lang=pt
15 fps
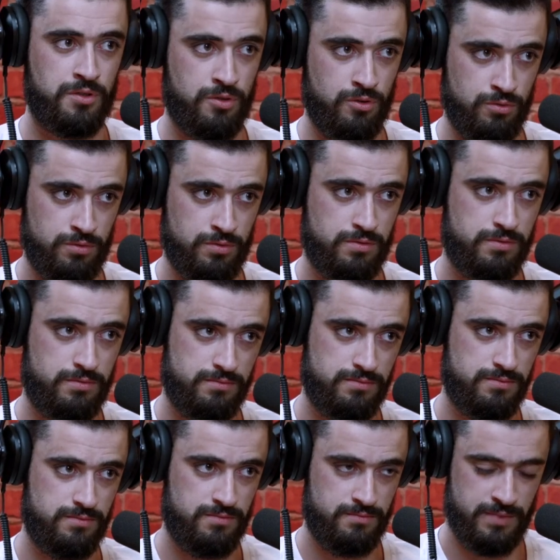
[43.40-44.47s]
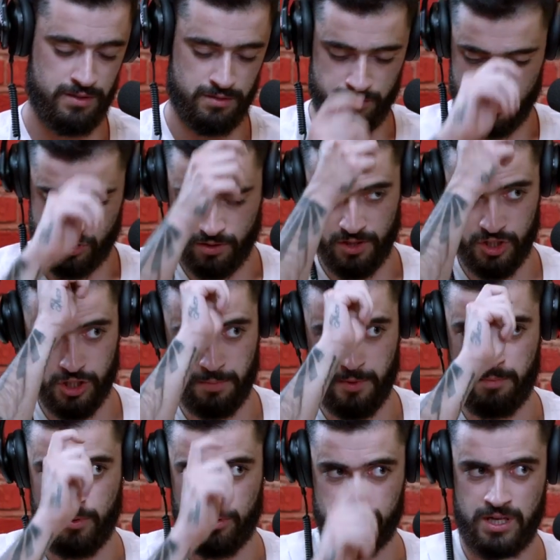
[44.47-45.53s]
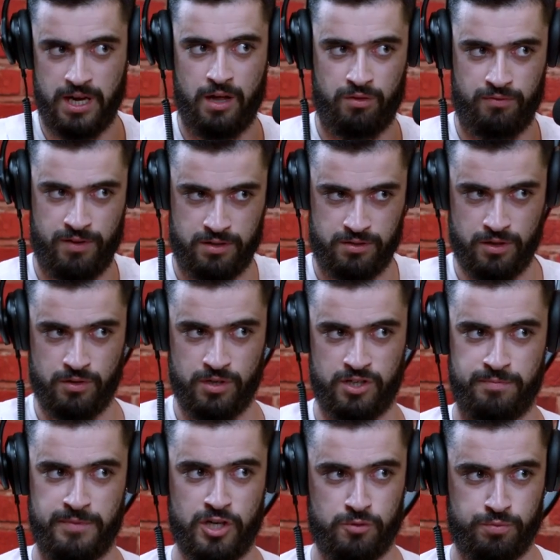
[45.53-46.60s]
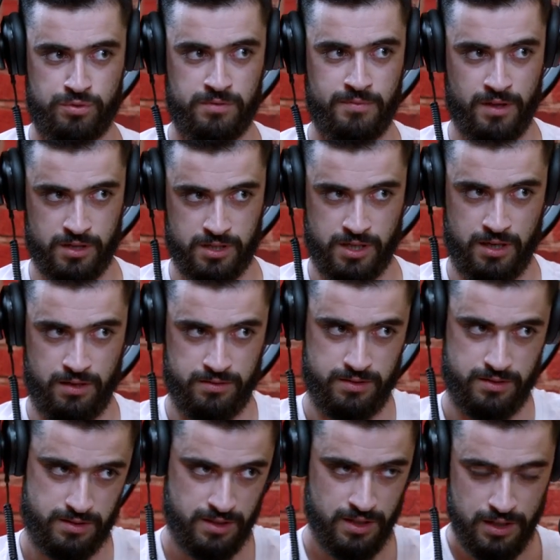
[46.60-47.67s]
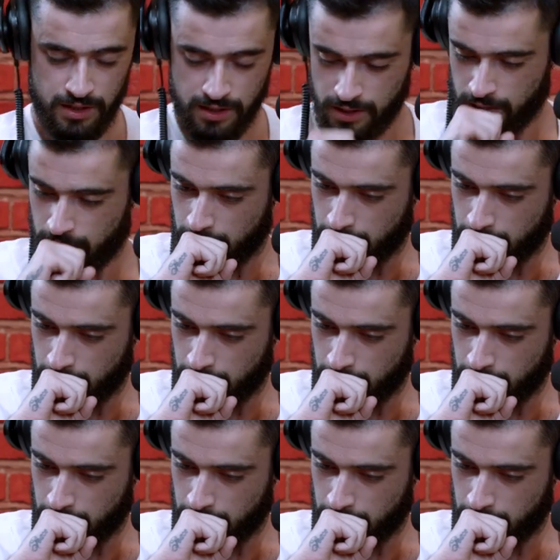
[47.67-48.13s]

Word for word: que eu uso. Mais fato treino? Chapéu pousado, fato treino nas meias por cima das calças. Hum.